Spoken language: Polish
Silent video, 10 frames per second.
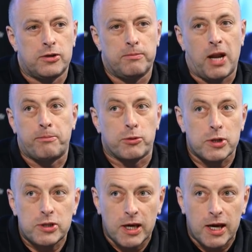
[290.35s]
czy
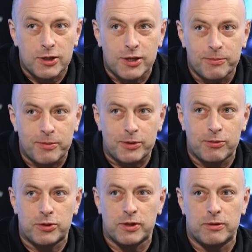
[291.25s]
brak pożycia, czy po
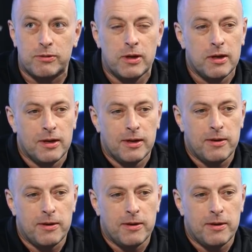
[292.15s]
prostu, czy